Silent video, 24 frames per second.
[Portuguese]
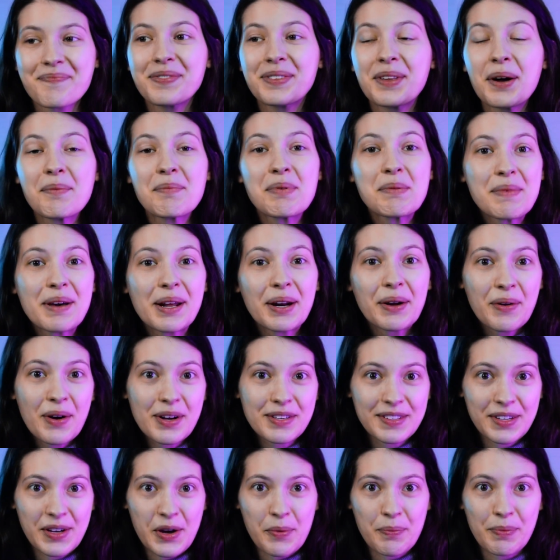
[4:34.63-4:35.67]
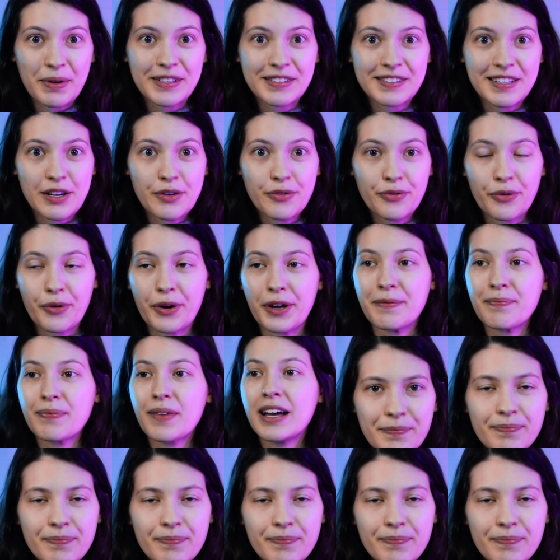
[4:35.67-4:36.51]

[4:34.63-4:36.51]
Então a primeira coisa que eu pensei foi,